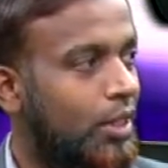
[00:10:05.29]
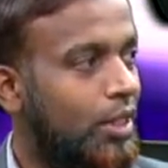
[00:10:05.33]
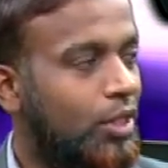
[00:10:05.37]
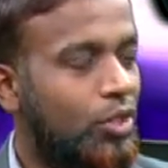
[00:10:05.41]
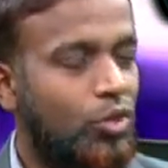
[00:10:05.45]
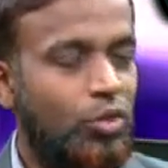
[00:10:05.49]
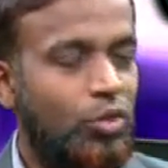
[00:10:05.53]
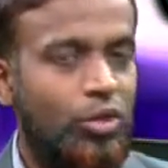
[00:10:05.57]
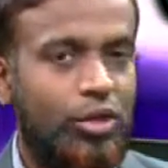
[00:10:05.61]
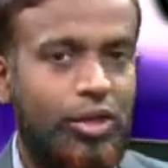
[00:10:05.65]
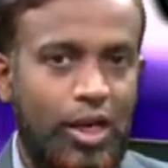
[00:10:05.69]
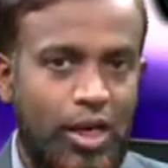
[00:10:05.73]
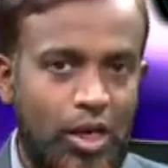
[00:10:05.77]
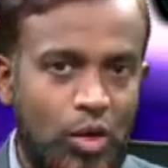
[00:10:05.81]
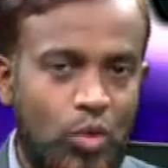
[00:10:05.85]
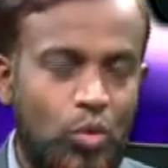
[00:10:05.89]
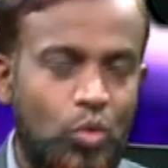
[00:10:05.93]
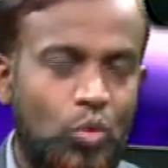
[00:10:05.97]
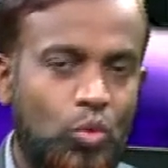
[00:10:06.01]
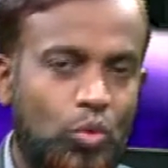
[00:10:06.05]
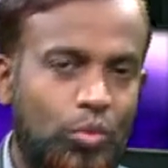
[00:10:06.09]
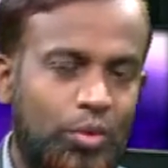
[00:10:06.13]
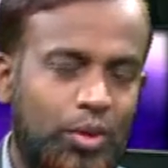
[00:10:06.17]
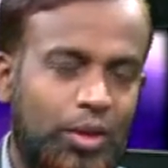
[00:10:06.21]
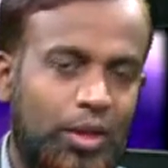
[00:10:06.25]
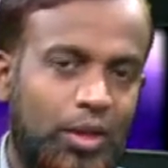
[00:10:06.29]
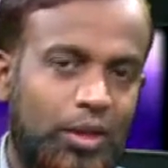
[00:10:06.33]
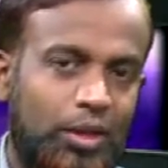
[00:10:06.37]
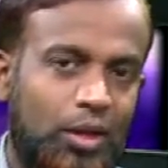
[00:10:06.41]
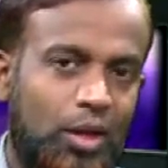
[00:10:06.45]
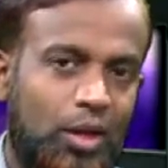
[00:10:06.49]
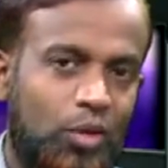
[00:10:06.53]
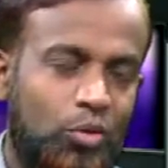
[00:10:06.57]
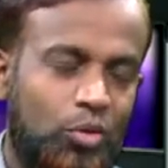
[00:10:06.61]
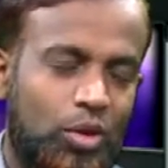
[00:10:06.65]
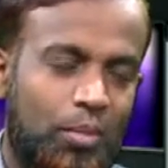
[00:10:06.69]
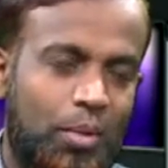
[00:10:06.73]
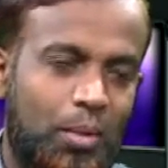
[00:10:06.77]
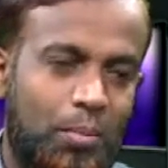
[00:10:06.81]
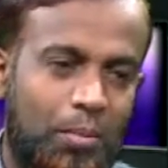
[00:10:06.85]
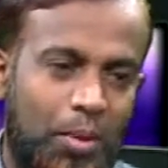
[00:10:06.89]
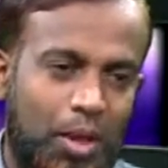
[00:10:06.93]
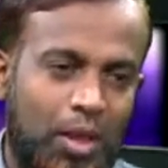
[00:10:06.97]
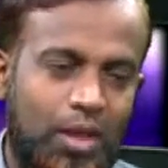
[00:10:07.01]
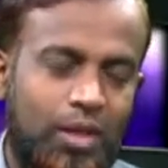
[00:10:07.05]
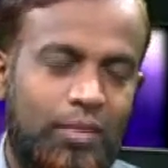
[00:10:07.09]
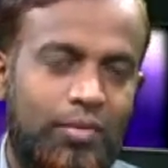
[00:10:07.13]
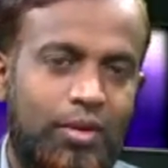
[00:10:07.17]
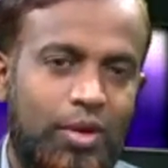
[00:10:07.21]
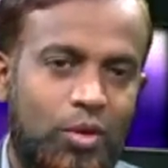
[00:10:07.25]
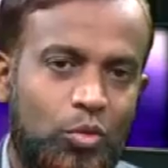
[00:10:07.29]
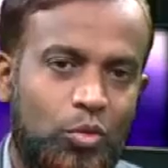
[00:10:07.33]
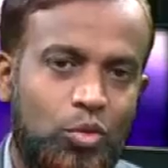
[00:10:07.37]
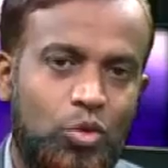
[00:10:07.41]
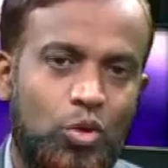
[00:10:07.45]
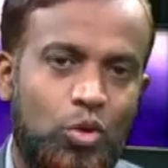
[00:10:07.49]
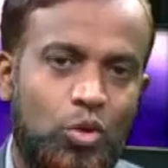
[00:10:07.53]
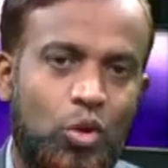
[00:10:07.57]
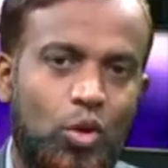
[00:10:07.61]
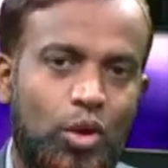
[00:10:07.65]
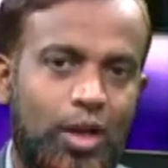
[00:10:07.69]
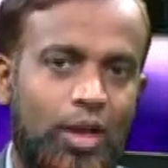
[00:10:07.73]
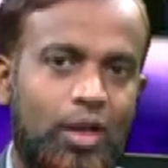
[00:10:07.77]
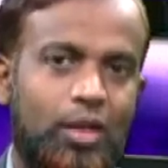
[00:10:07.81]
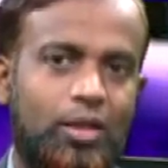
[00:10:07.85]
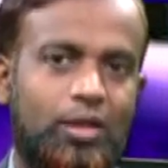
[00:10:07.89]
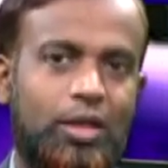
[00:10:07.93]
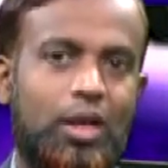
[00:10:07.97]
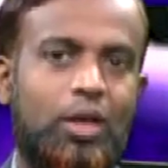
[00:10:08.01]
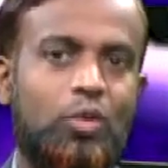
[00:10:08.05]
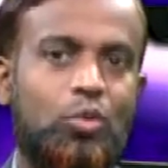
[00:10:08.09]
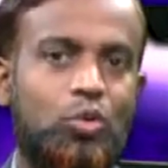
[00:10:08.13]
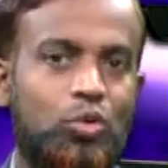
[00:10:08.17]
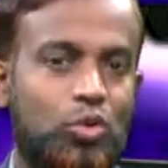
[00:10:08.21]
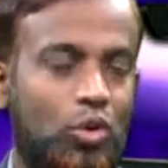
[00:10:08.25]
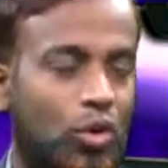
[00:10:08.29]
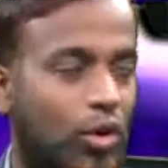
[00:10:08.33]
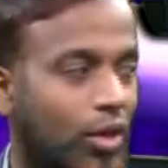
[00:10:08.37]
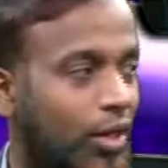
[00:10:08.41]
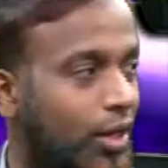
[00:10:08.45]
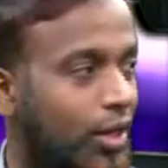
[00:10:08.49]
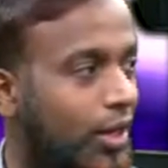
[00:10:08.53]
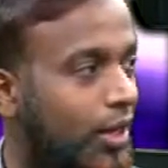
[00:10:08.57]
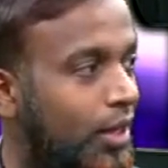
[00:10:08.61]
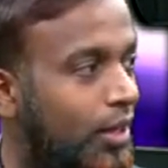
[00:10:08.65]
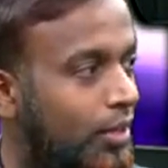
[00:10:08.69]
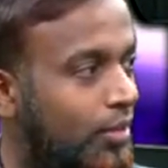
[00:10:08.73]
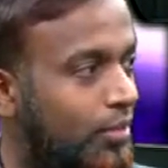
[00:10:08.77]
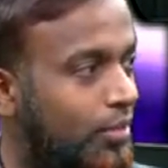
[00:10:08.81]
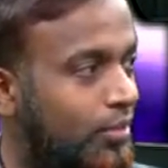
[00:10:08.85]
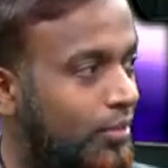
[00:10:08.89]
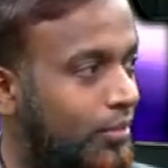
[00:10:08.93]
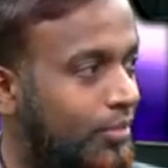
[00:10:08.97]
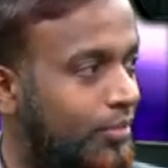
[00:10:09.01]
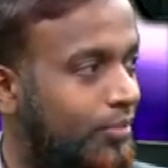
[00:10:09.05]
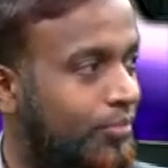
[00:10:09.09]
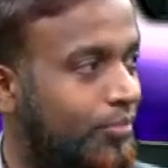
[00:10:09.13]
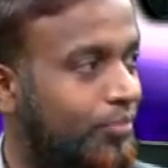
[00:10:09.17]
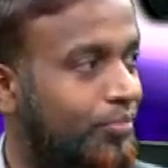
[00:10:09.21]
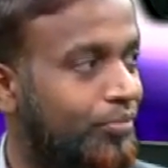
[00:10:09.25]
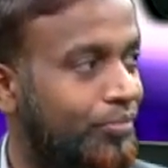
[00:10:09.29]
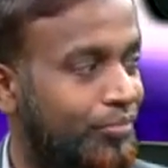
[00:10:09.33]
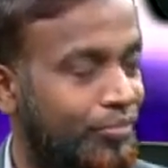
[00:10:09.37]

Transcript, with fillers: क्योंकि कई लोगों को मैं देखता हूं कि अभी पढ़े हुए कुछ और है कर कुछ और रहे हैं हम्म।